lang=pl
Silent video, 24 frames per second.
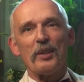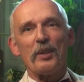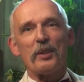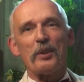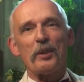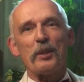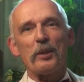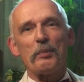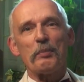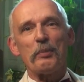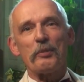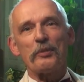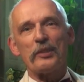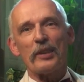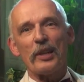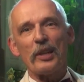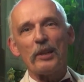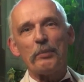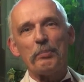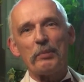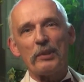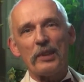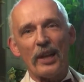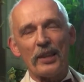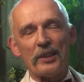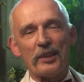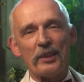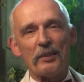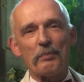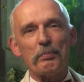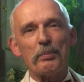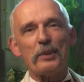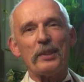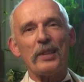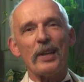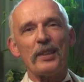E, powstaje pytanie,
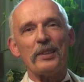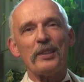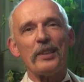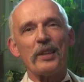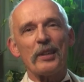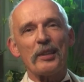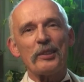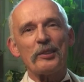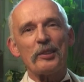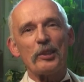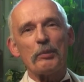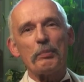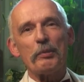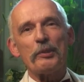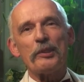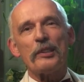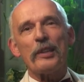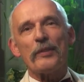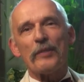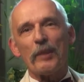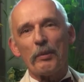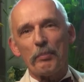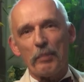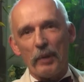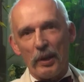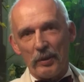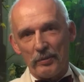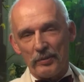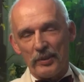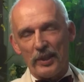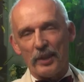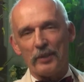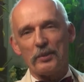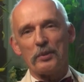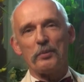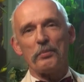pytanie jaka jest tego podstawa
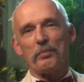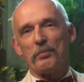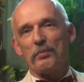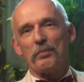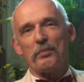prawna. No,